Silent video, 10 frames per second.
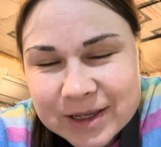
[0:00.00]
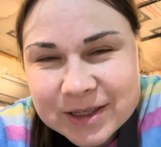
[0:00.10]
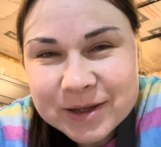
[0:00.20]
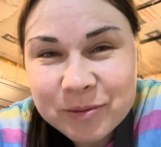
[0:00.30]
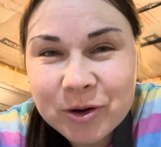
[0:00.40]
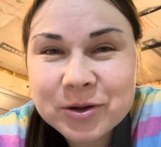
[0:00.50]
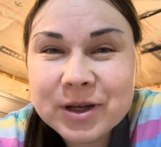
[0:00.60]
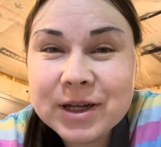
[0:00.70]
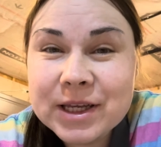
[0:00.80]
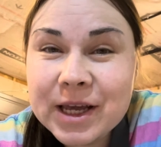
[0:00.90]
Семен,
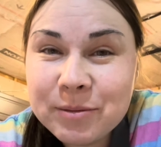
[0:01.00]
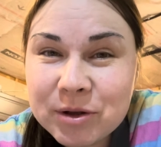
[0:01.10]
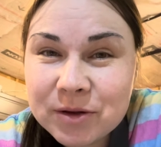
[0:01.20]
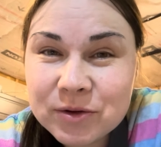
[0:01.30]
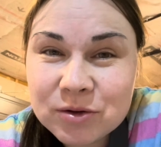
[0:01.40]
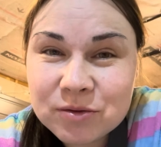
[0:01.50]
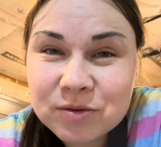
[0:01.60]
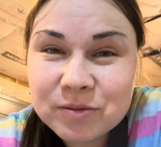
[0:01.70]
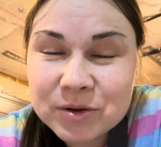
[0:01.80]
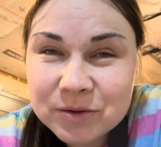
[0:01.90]
я имела в виду
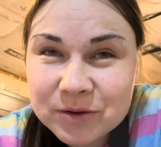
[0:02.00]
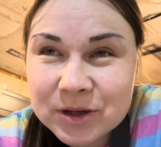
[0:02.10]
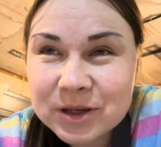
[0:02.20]
Мирона,